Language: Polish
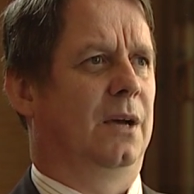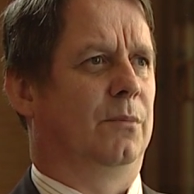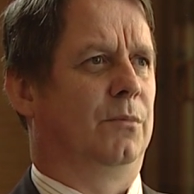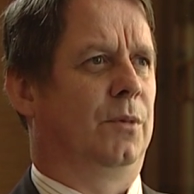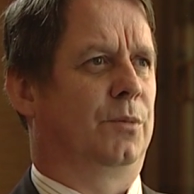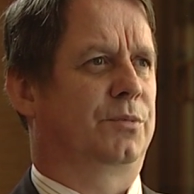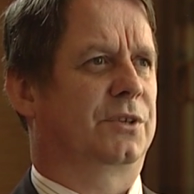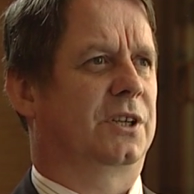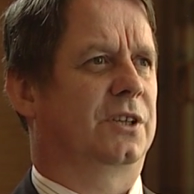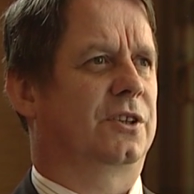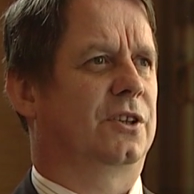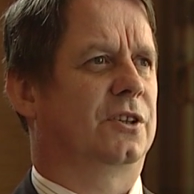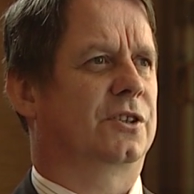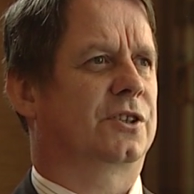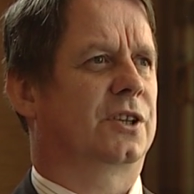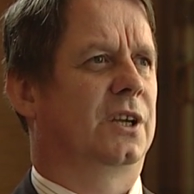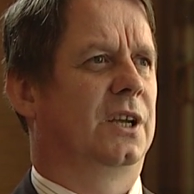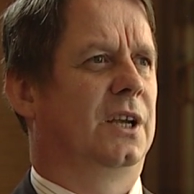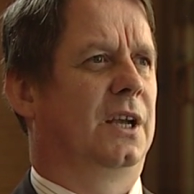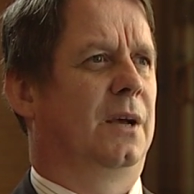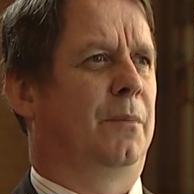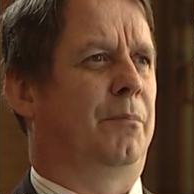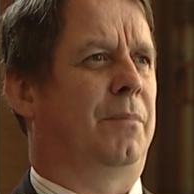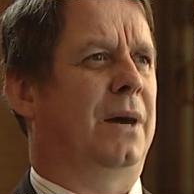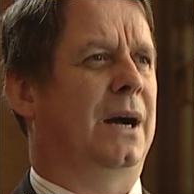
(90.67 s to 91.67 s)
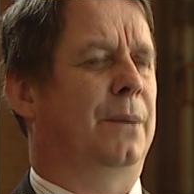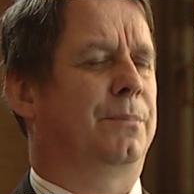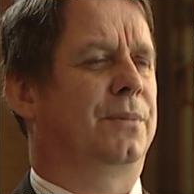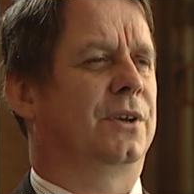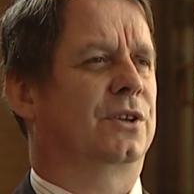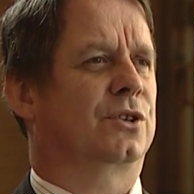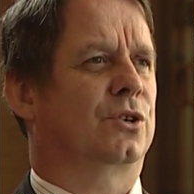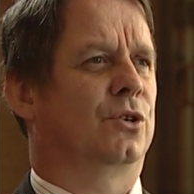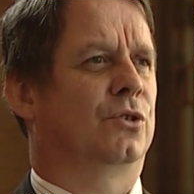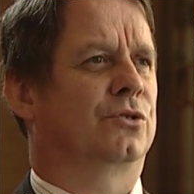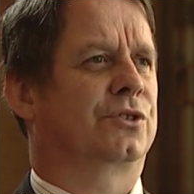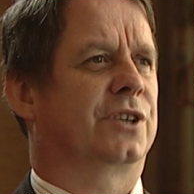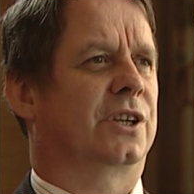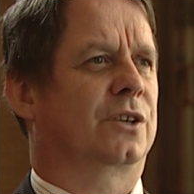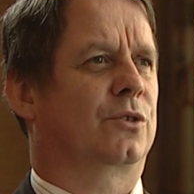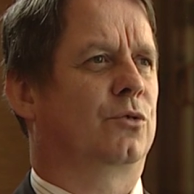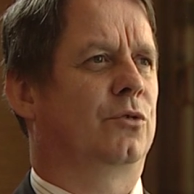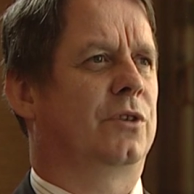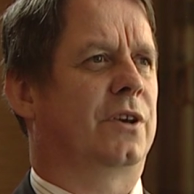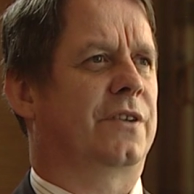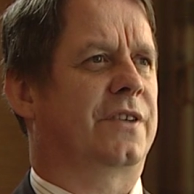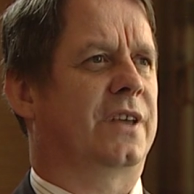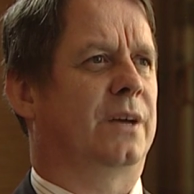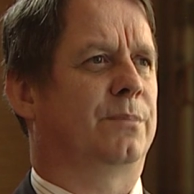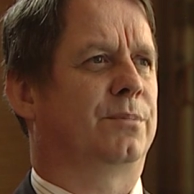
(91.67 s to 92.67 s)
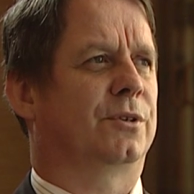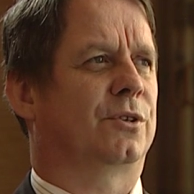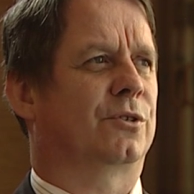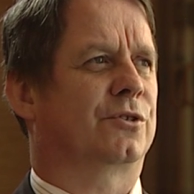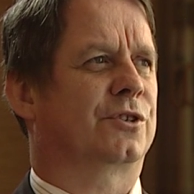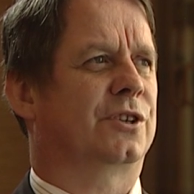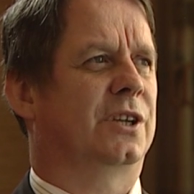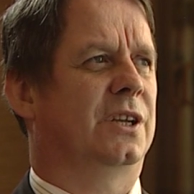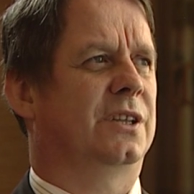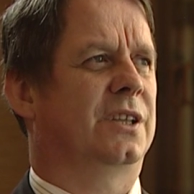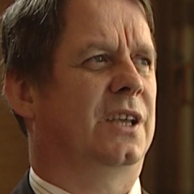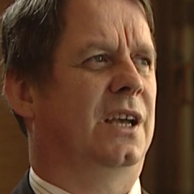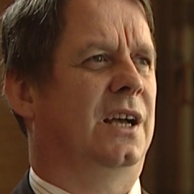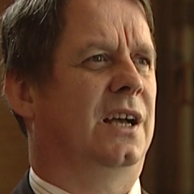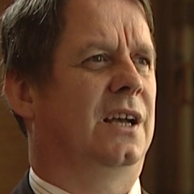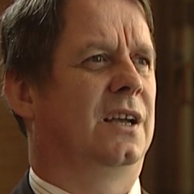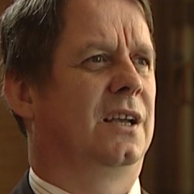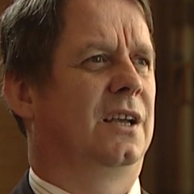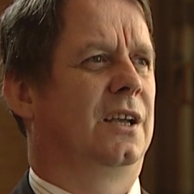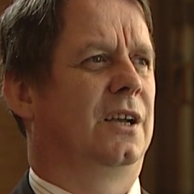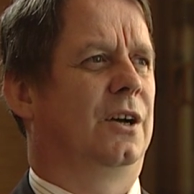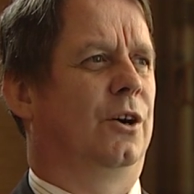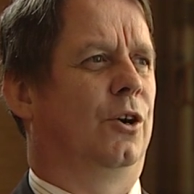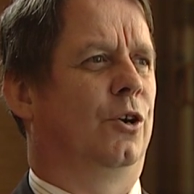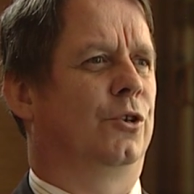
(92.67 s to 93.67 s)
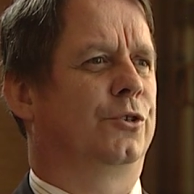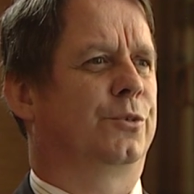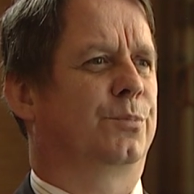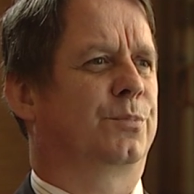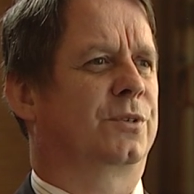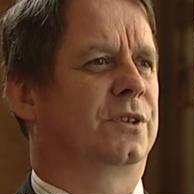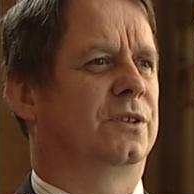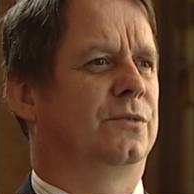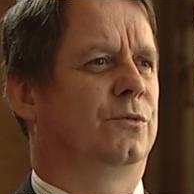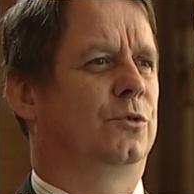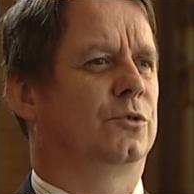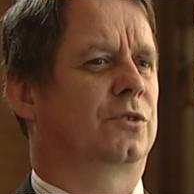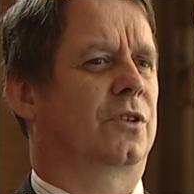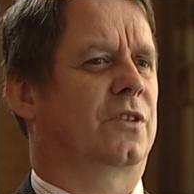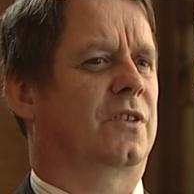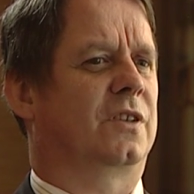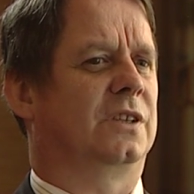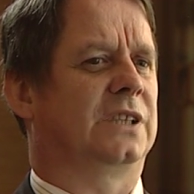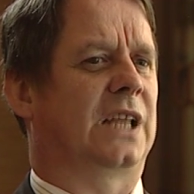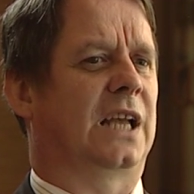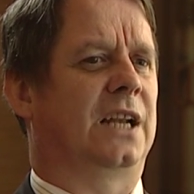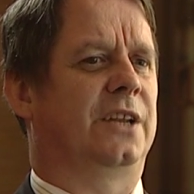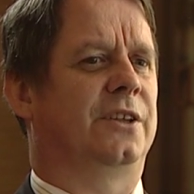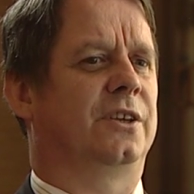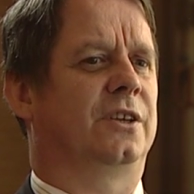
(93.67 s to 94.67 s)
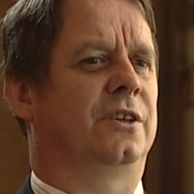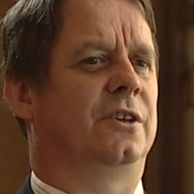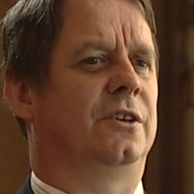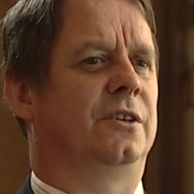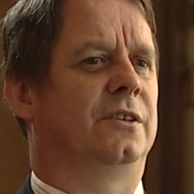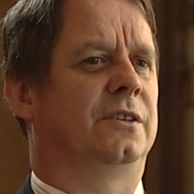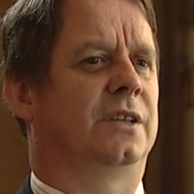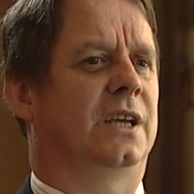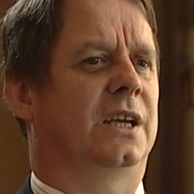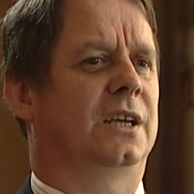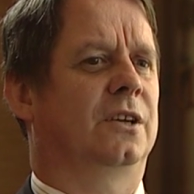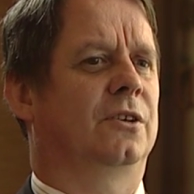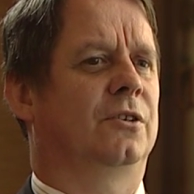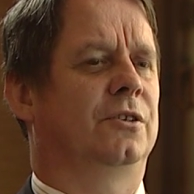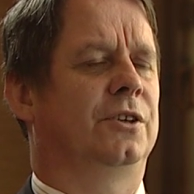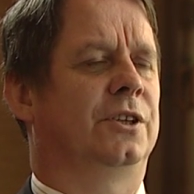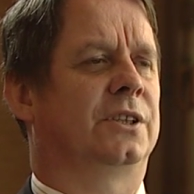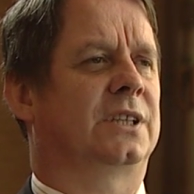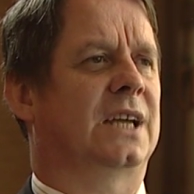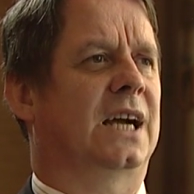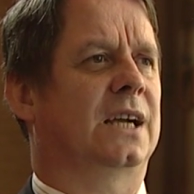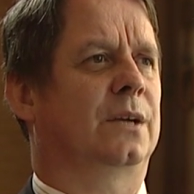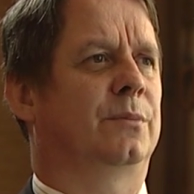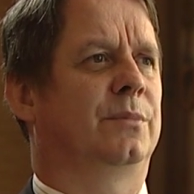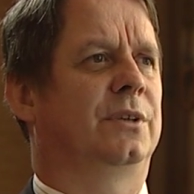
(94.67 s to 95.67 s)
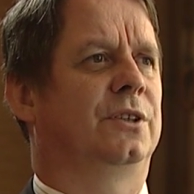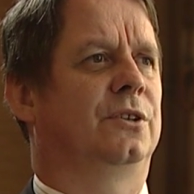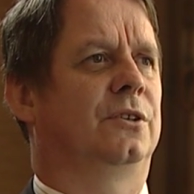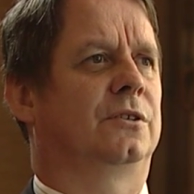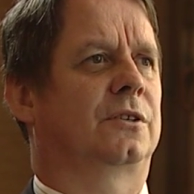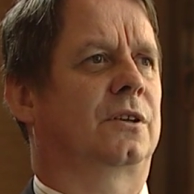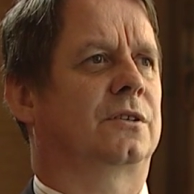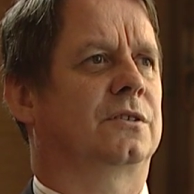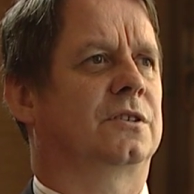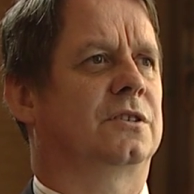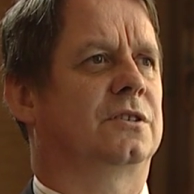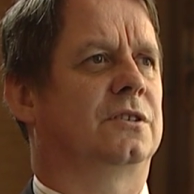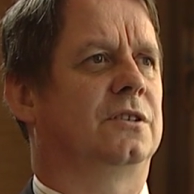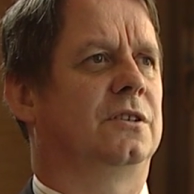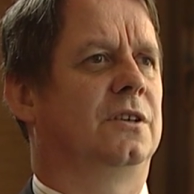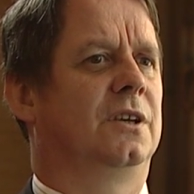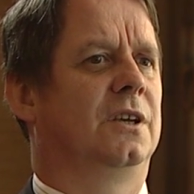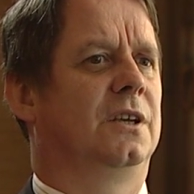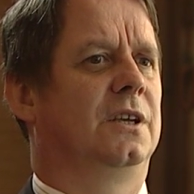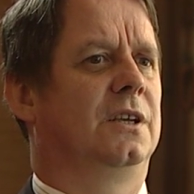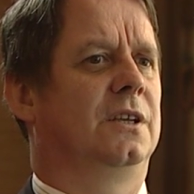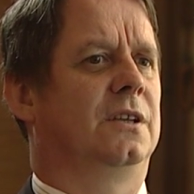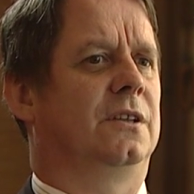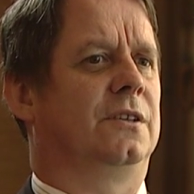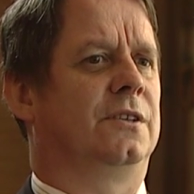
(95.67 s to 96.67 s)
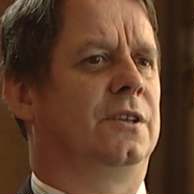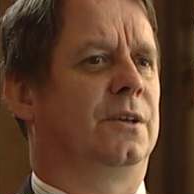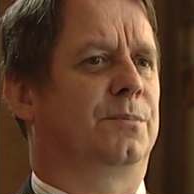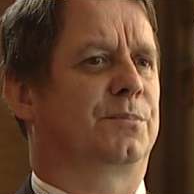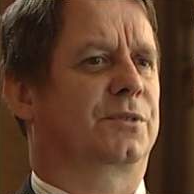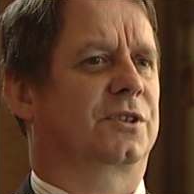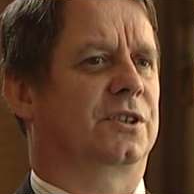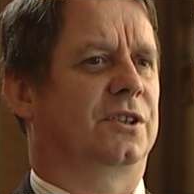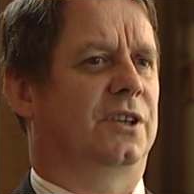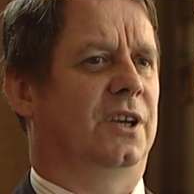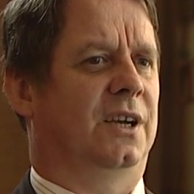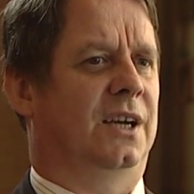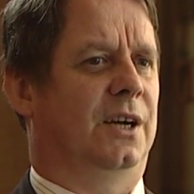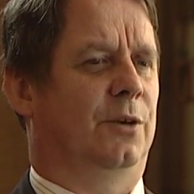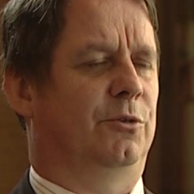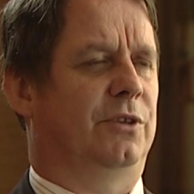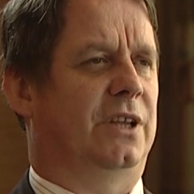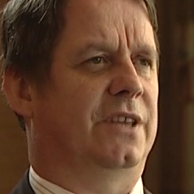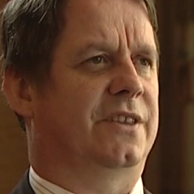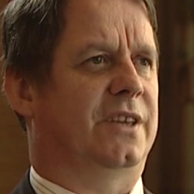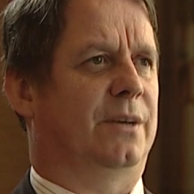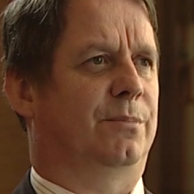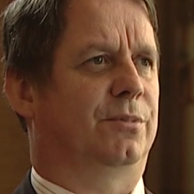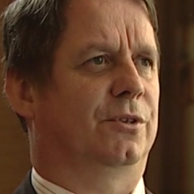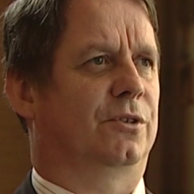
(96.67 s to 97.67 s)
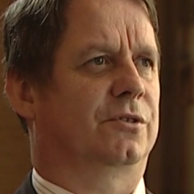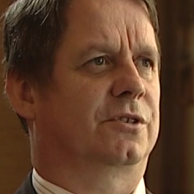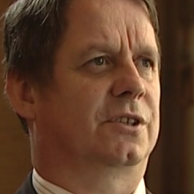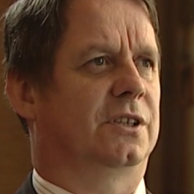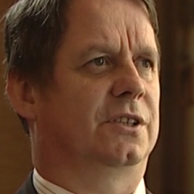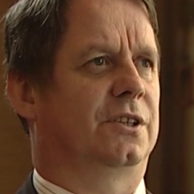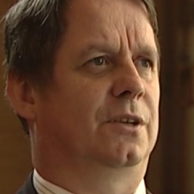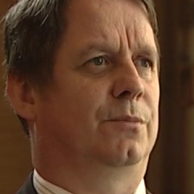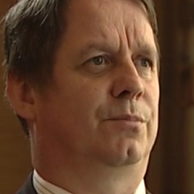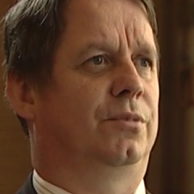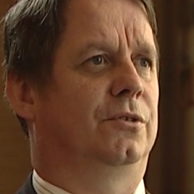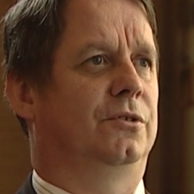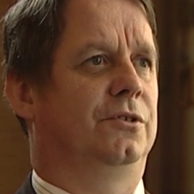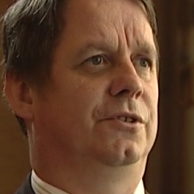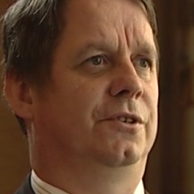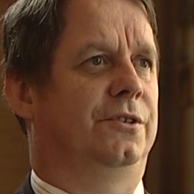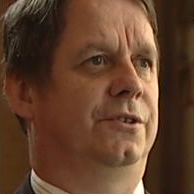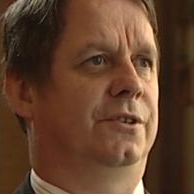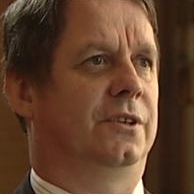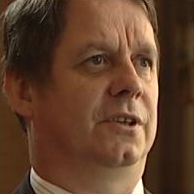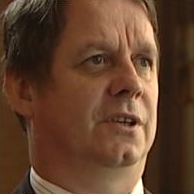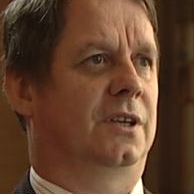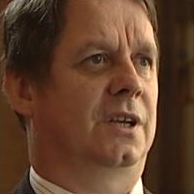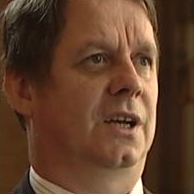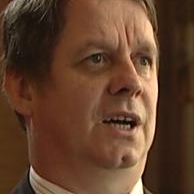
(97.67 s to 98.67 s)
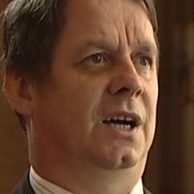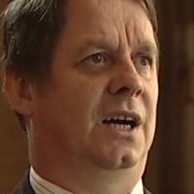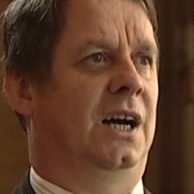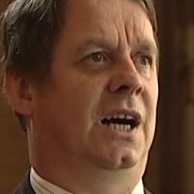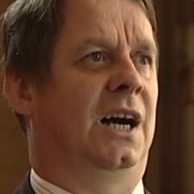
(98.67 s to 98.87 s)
bo przecież papież oczekuje zaproszenia od przywódcy religijnego i tak by do Rosji nie przyjechał na zaproszenie polityka.